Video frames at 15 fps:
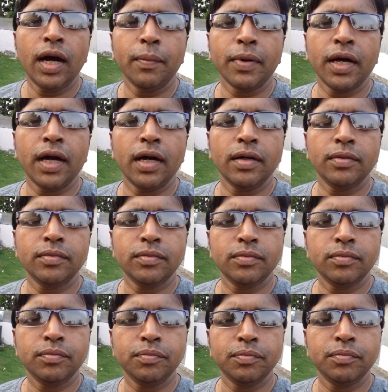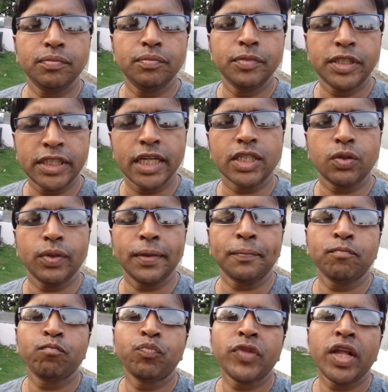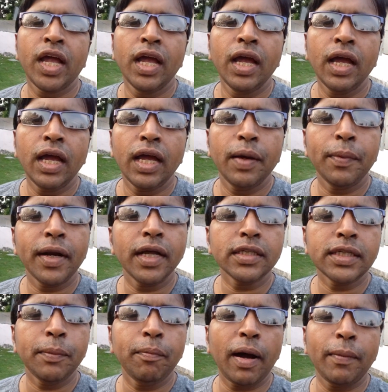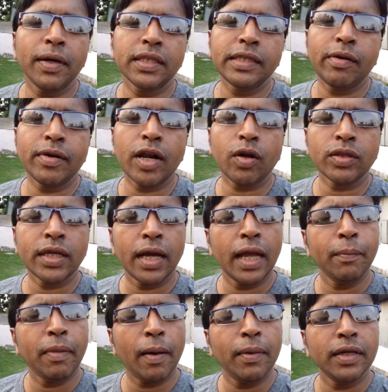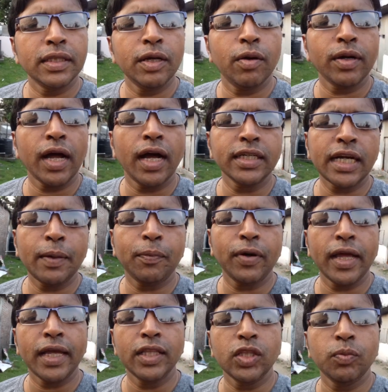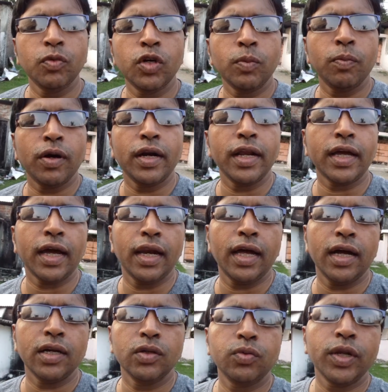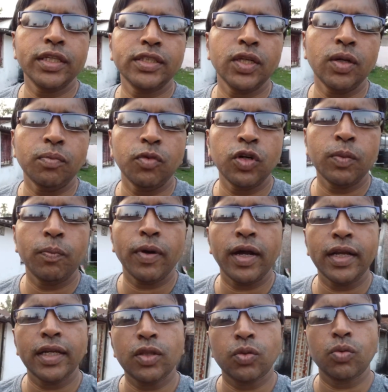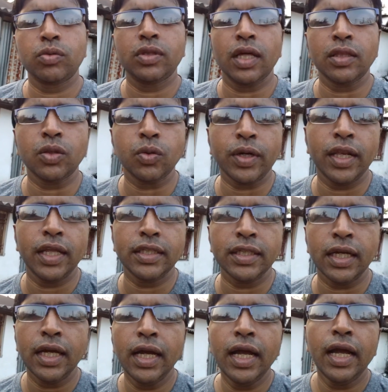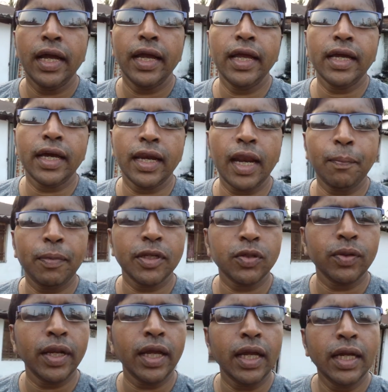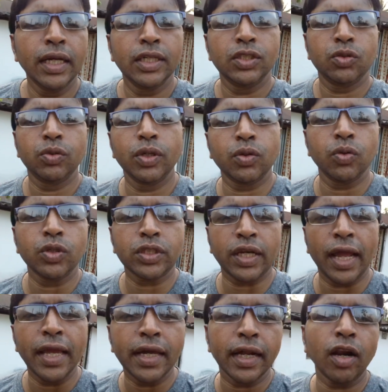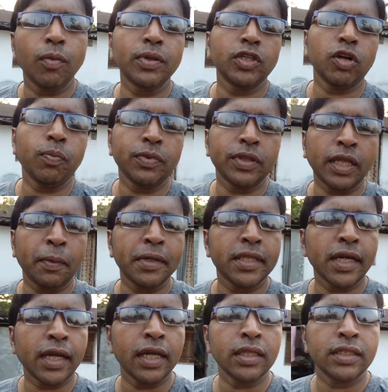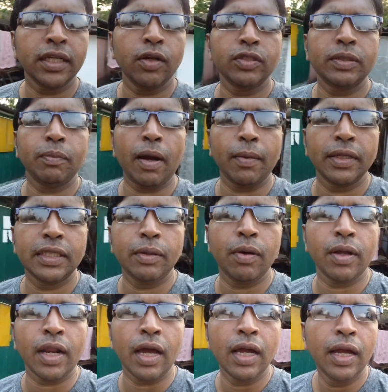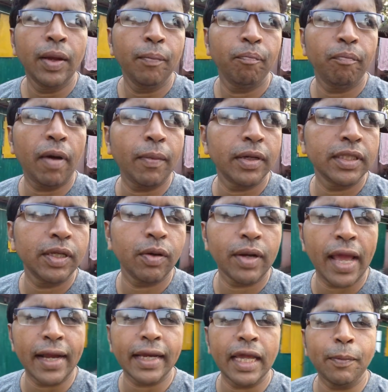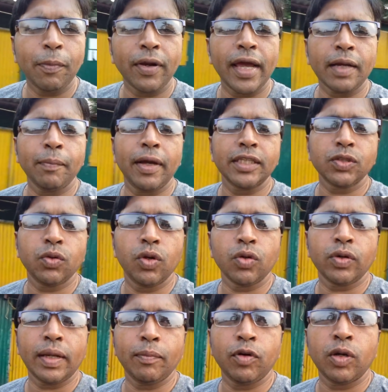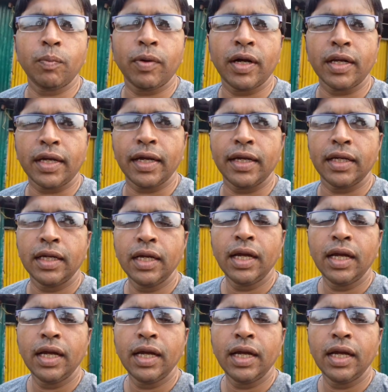আমরা বিশ্বাস করি এবার আসি বাবা দেওরের কথা এই বাবা দেওরা আসার পরেই কিন্তু মোহনবাগানের খেলা ঘুরেছিল মোহনবাগান কিন্তু দুর্দান্ত খেলেছে এই খেলার পেছনে যদি কোনো স্ট্রাইকারের অবদান সবথেকে বেশি থাকে সে হচ্ছে বাবা দেওয়ারা বাবা দেওয়ারা একের পর এক ম্যাচ গোল করে মোহনবাগানকে